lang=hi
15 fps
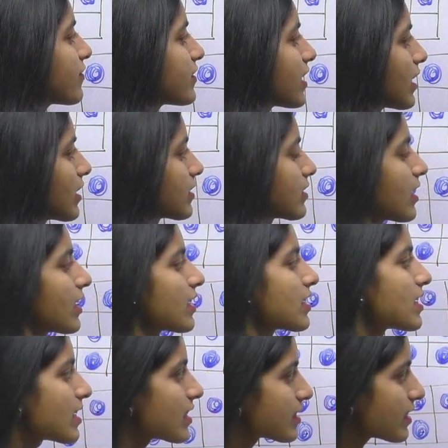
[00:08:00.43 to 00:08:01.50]
सिक्स
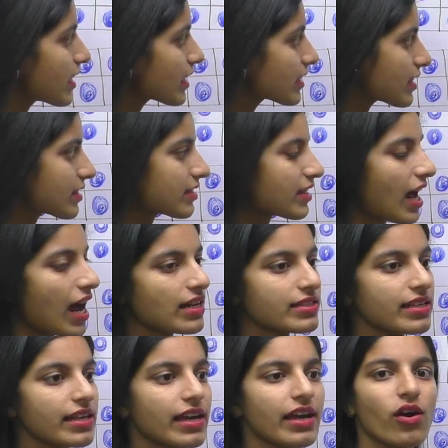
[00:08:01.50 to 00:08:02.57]
सिक्स
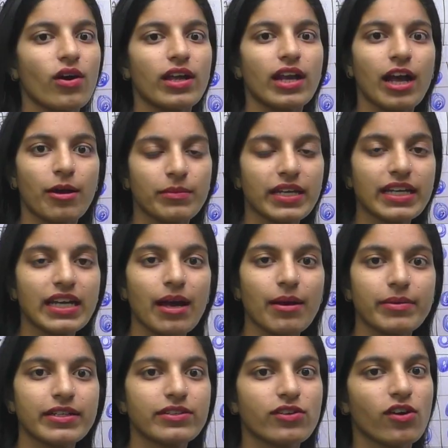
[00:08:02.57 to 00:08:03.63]
स्टार्स हैं और हमने यहाँ
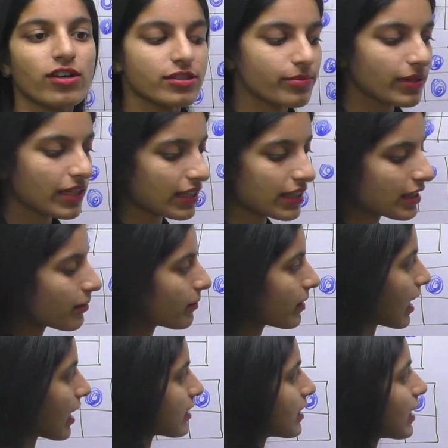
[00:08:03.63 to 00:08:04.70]
पे डॉट्स भी कितने
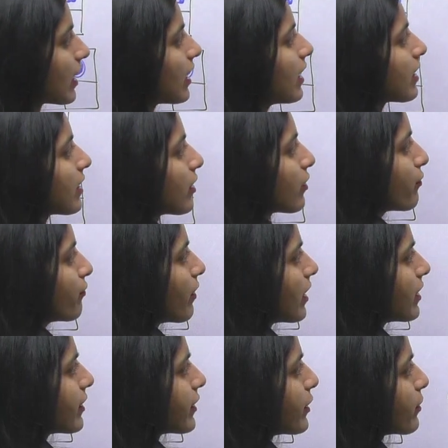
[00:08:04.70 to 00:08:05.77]
बना दिए
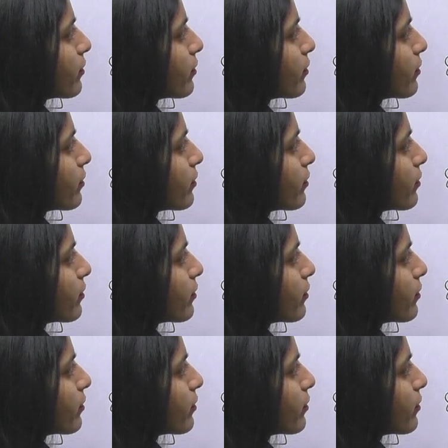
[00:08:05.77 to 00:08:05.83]
वन टू